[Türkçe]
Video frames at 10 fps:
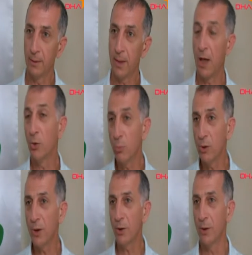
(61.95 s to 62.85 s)
Kanun
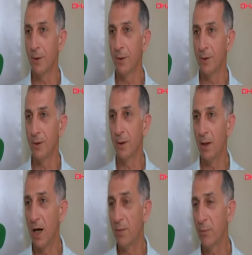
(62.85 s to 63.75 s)
bunları diyor.
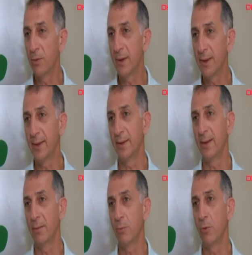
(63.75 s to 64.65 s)
Ama bunların
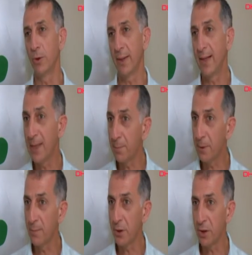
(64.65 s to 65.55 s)
yanına oteller
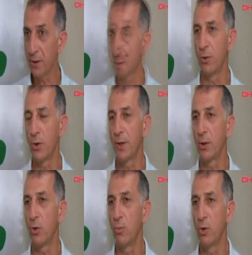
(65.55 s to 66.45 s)
yapılmış.
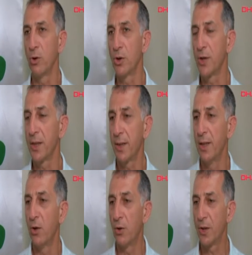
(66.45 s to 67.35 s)
Oradaki o molozlar,
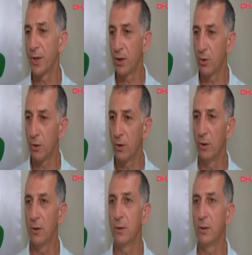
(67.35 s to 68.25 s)
oradaki
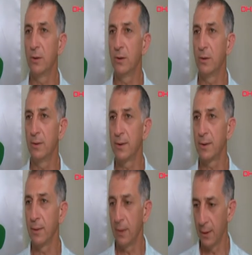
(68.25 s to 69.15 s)
o e,
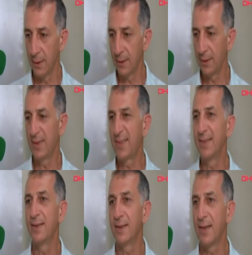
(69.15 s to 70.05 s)
e
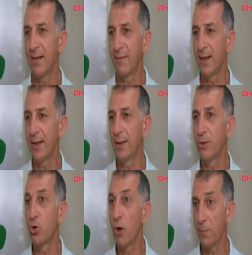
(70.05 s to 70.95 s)
yıkıntılar ve
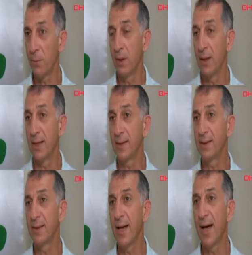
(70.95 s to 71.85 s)
çöp
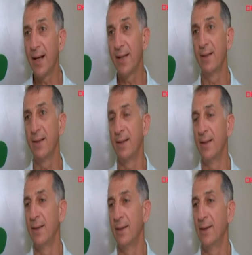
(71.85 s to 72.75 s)
aslında her yıl
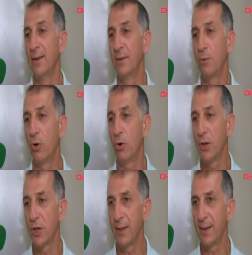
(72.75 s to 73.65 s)
e, o
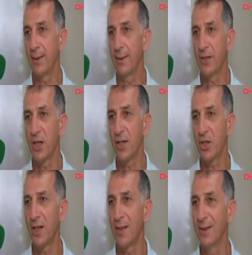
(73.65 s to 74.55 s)
işte
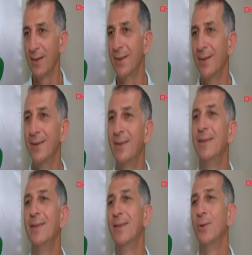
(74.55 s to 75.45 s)
şaşalı
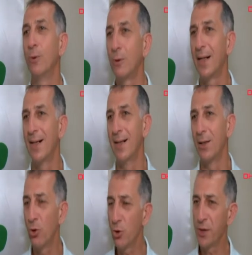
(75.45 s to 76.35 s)
e, Uludağ
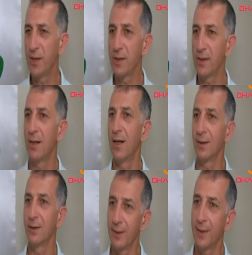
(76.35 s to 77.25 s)
gösterisinin
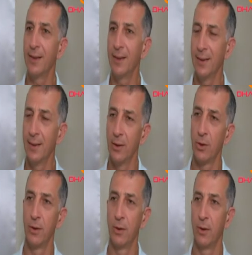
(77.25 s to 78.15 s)
ardına kalan
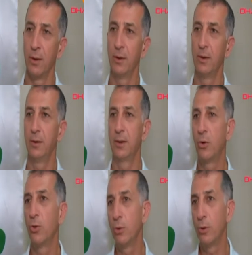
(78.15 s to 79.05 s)
e,
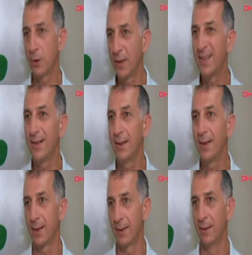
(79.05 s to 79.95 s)
kötülük,
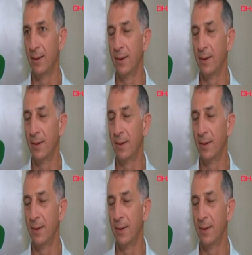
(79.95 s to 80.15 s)
kirlilik.